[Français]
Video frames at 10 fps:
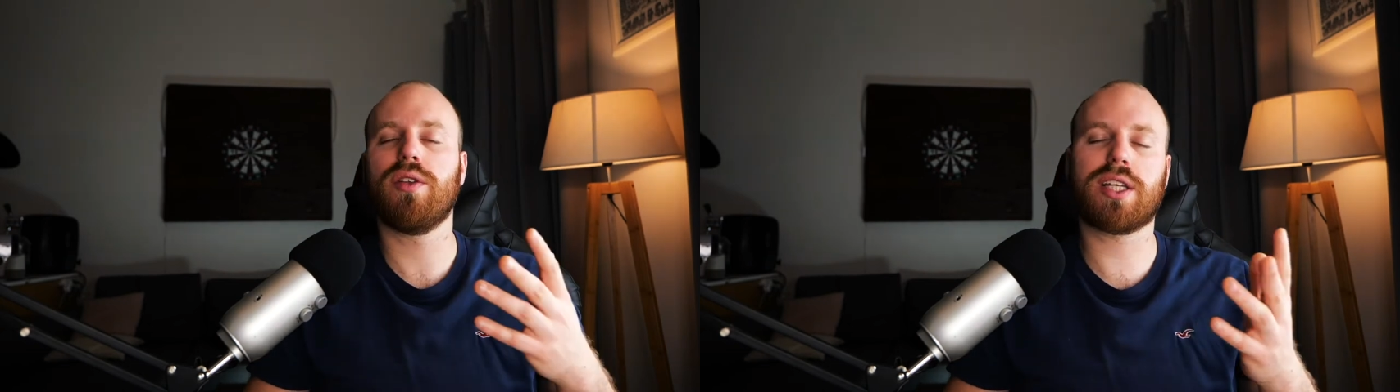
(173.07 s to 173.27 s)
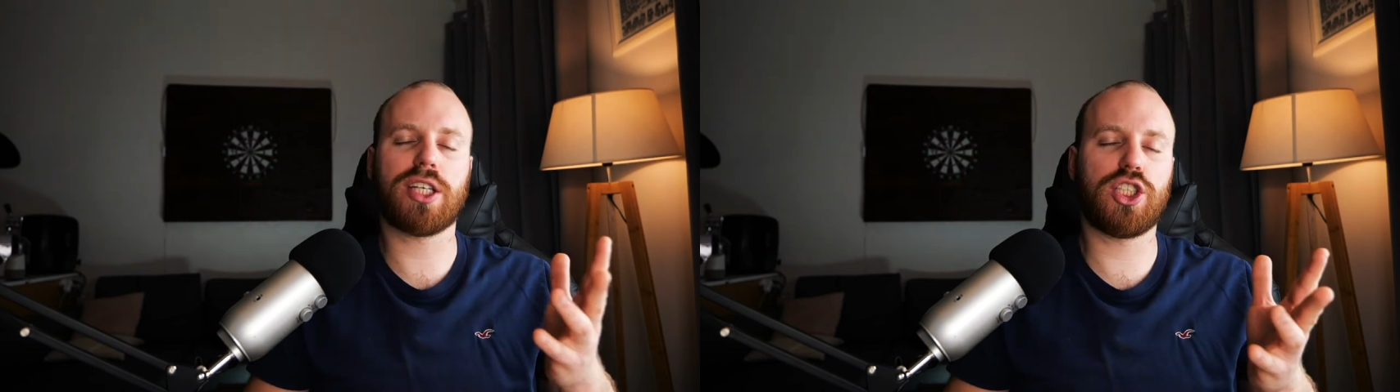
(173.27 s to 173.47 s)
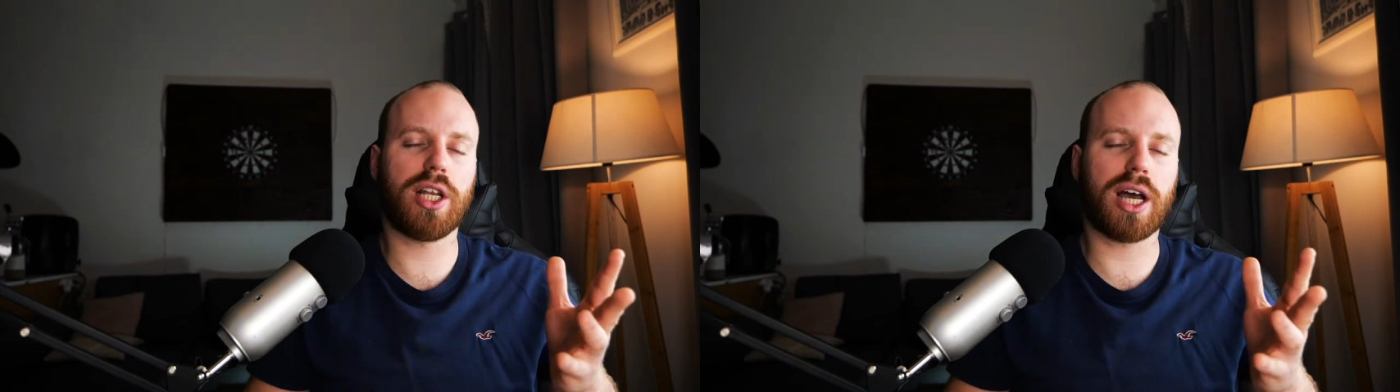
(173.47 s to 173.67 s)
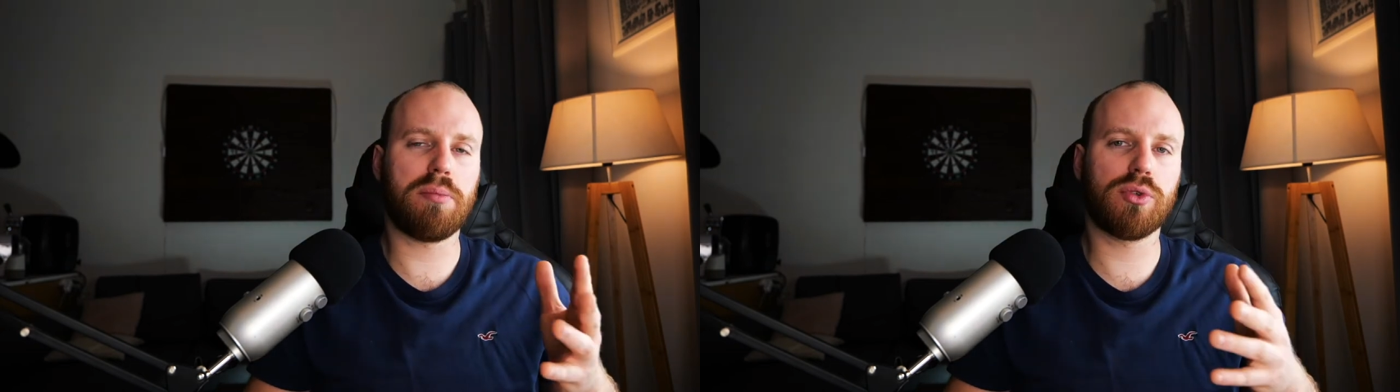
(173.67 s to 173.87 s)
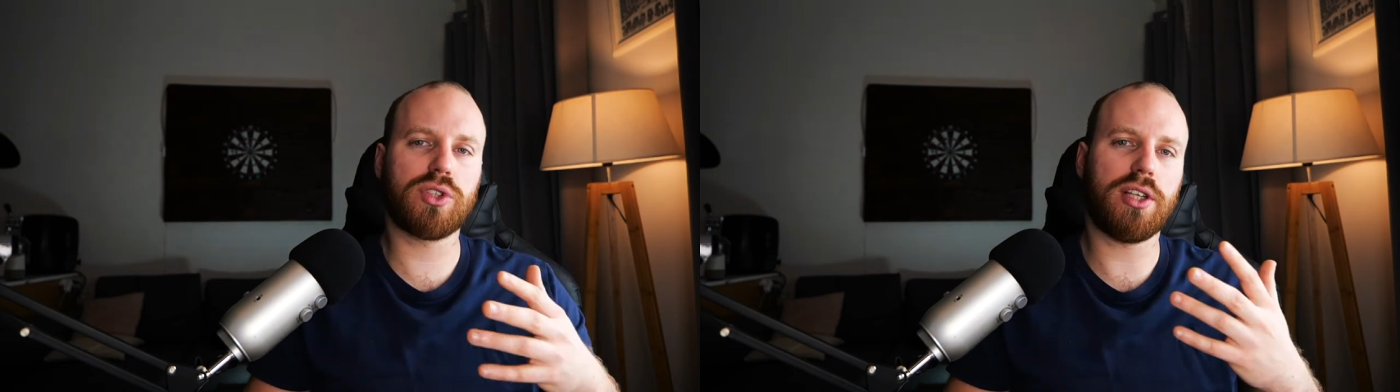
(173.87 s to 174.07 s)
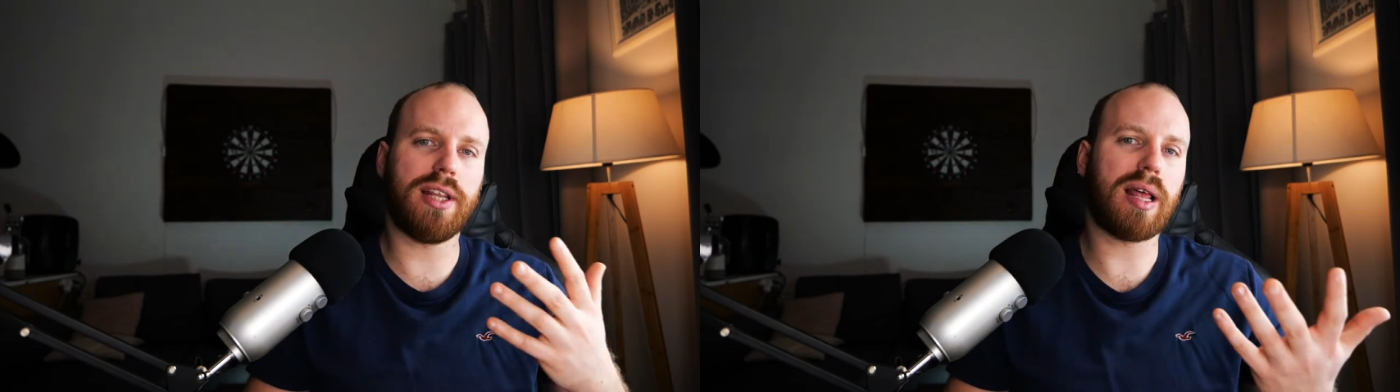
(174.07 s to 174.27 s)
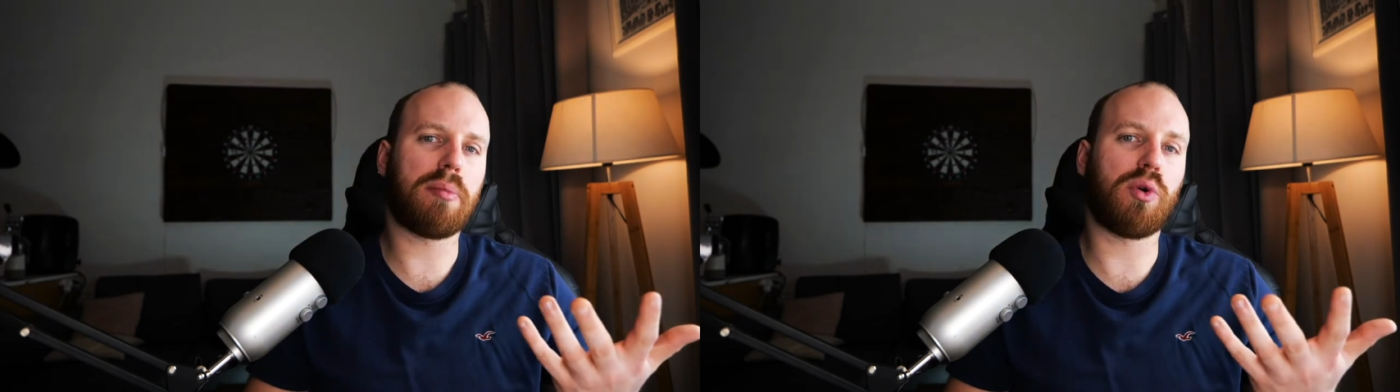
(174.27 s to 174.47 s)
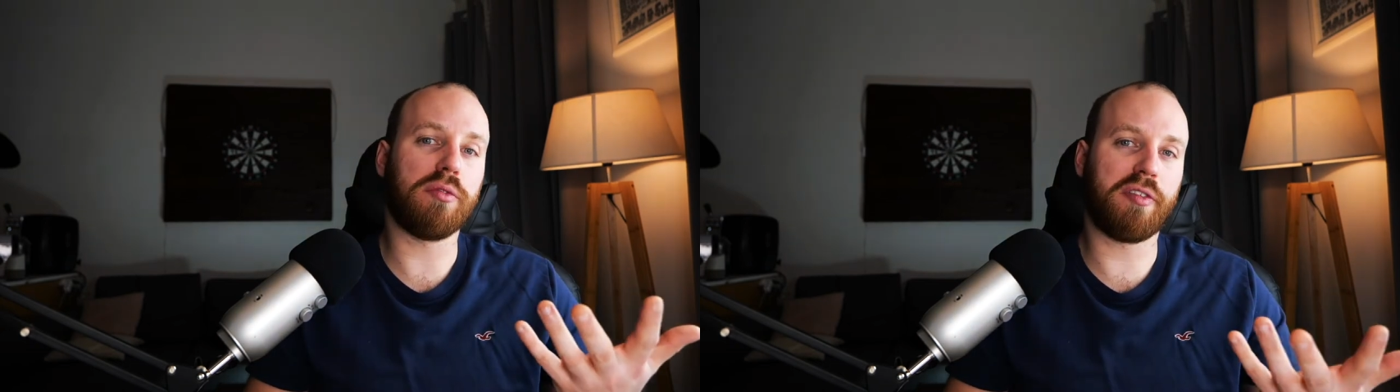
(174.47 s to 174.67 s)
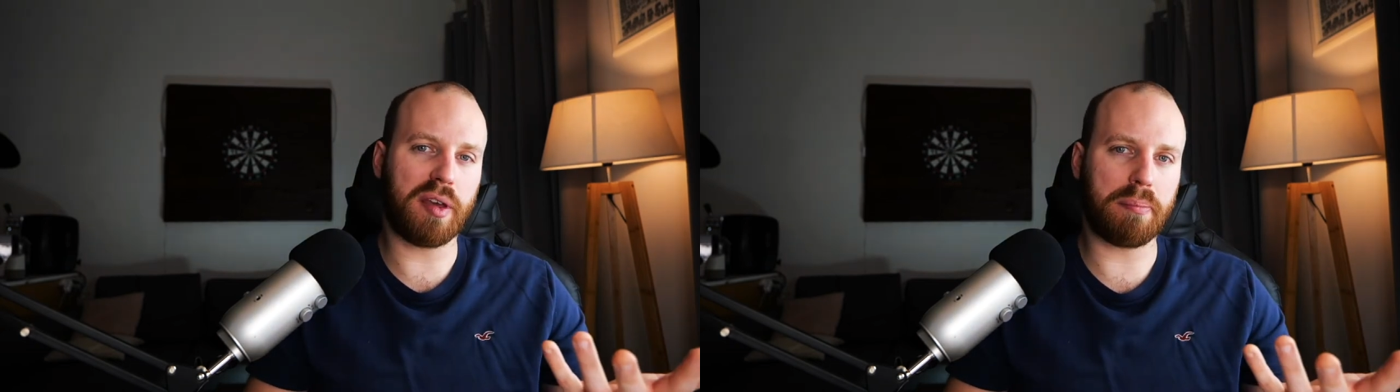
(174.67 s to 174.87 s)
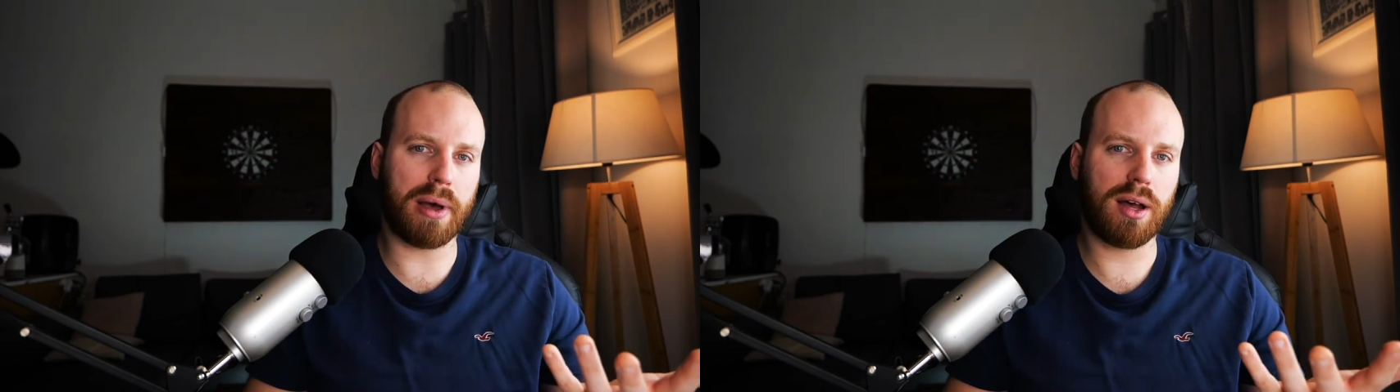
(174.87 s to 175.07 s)
très généralement, c'est une étape qu'on ne
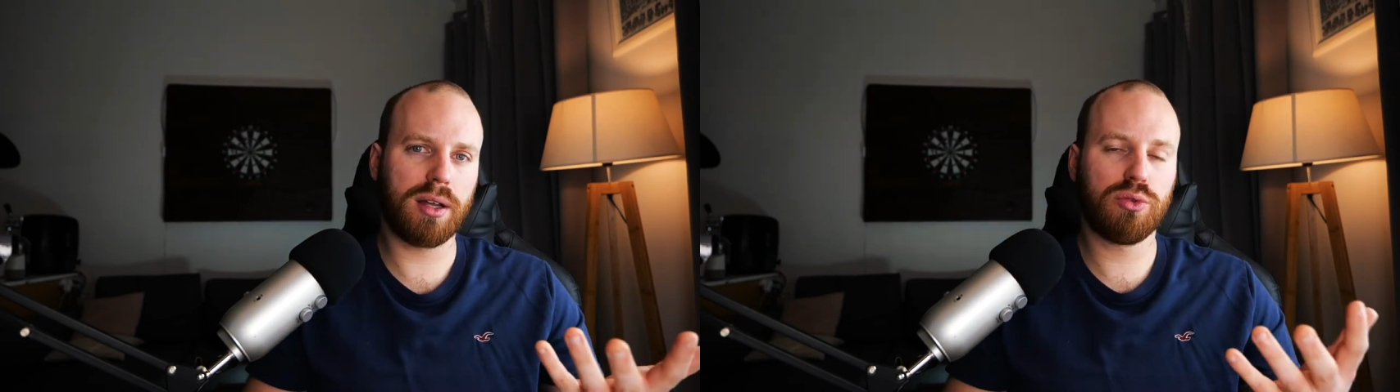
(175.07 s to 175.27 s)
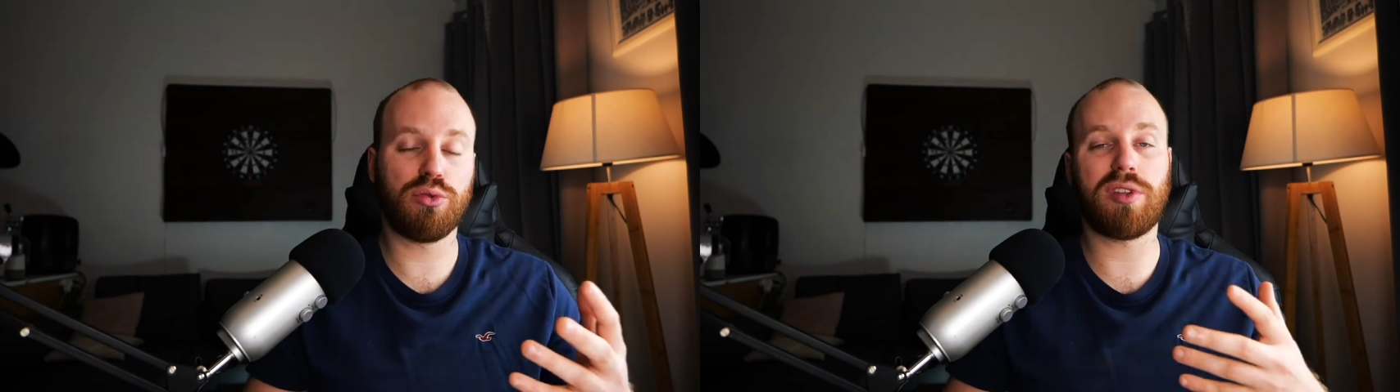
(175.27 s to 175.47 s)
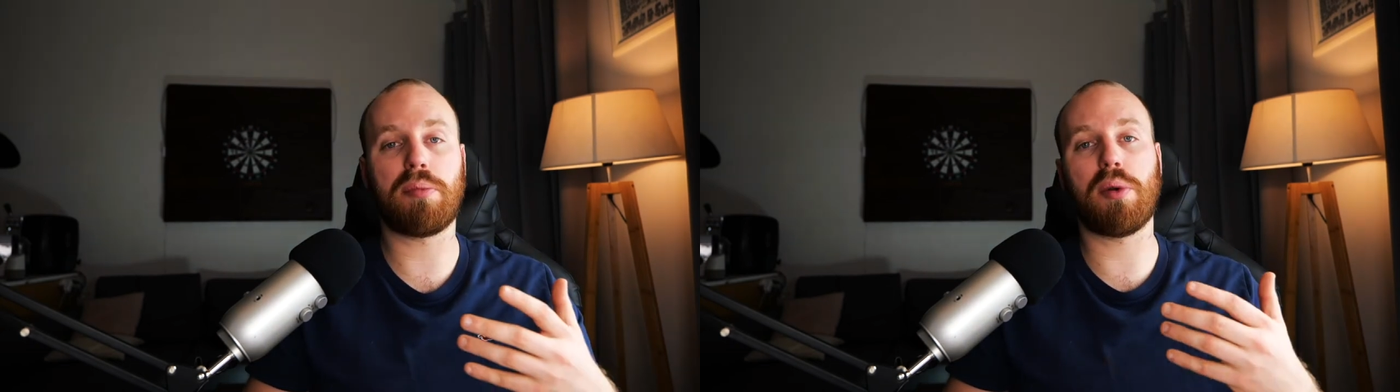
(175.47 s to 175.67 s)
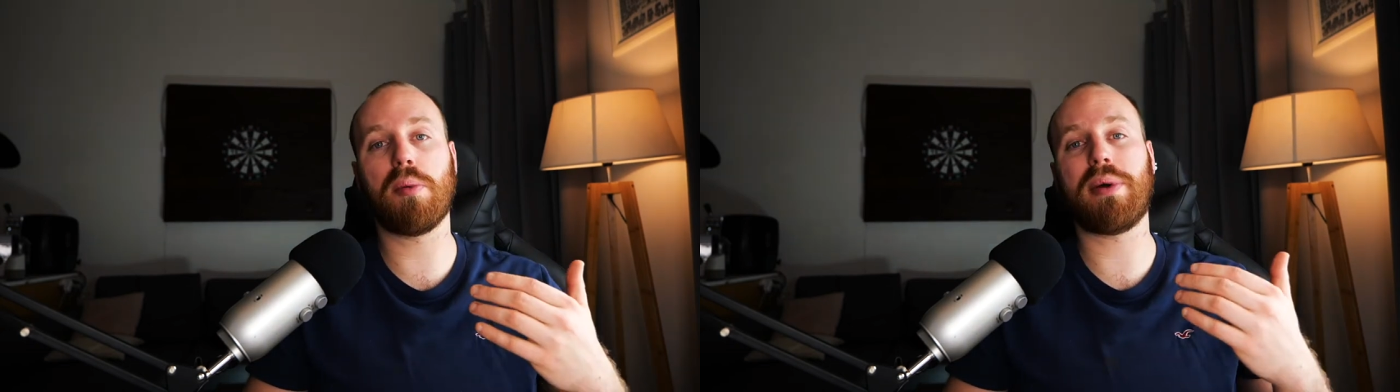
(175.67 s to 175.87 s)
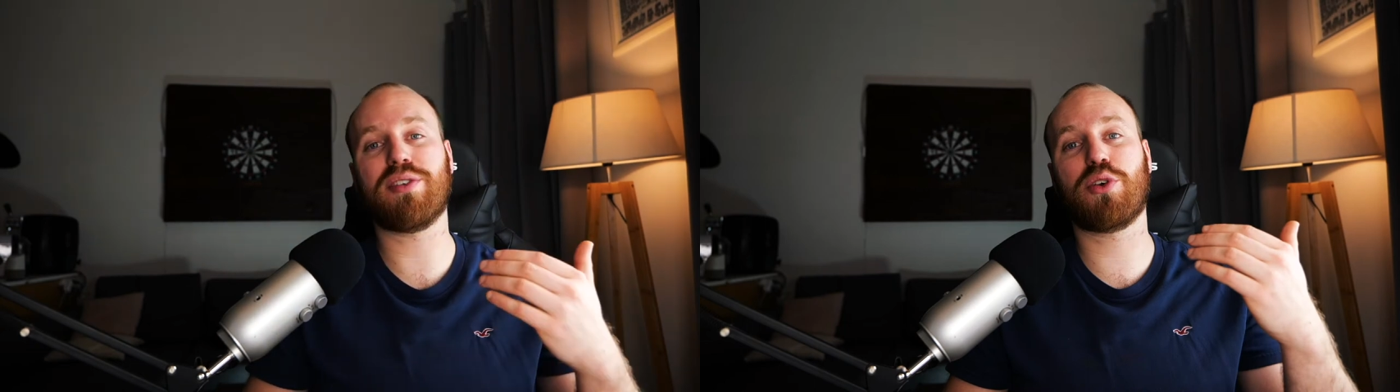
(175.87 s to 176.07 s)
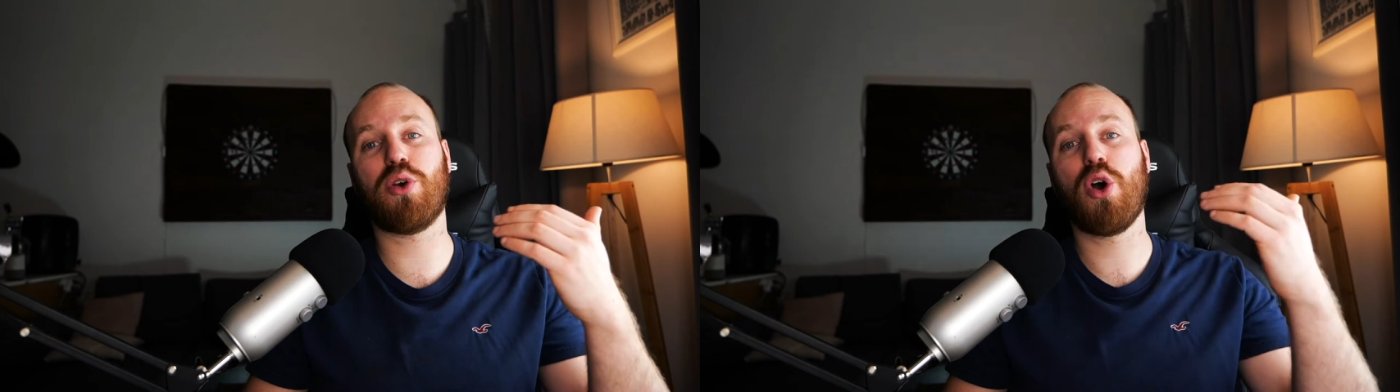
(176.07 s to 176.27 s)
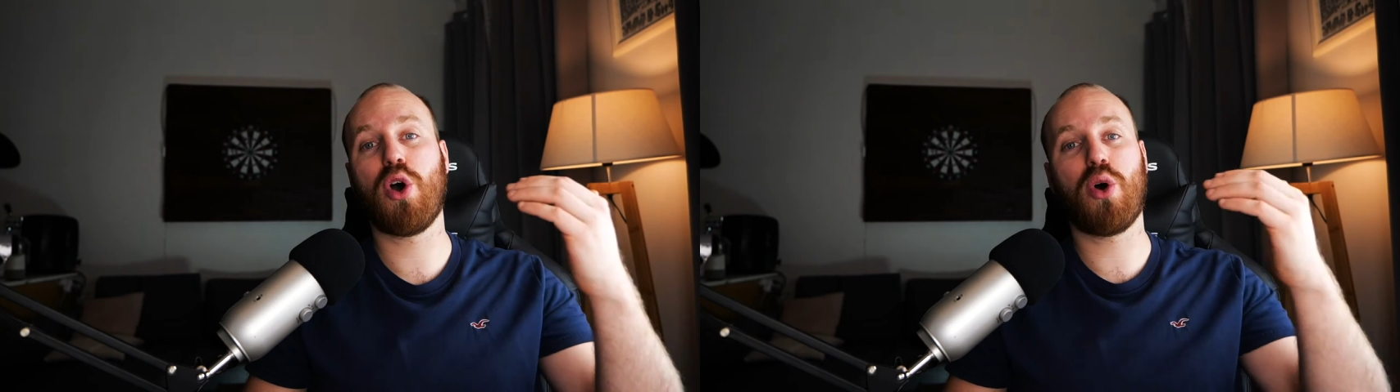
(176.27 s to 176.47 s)
fait pas tout simplement parce que